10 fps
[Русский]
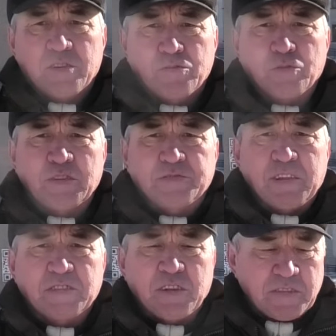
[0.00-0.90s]
Что у нас
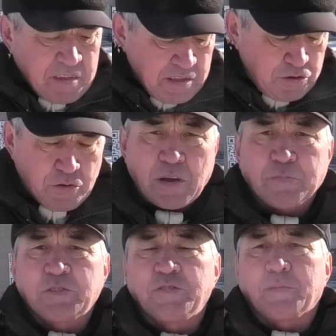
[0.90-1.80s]
творится в Казахстане? Как
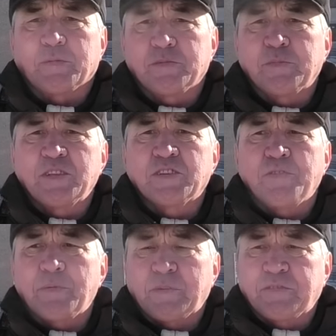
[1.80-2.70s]
мы живем? Мы не
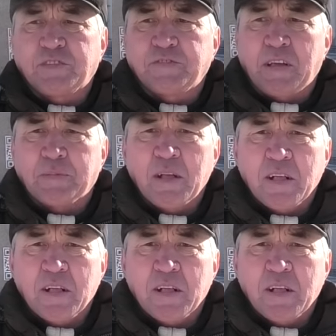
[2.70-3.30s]
живем, а выживаем.